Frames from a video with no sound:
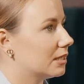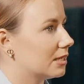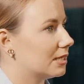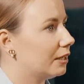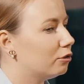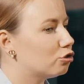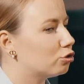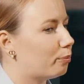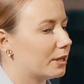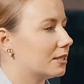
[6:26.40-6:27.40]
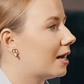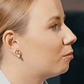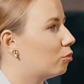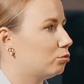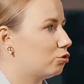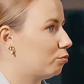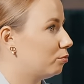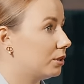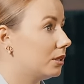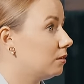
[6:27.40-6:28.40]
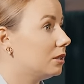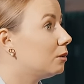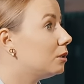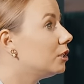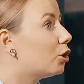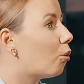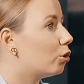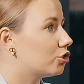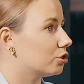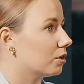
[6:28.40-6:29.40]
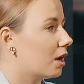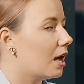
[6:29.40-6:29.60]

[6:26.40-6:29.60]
осознает, что по-старому он уже не, не хочет.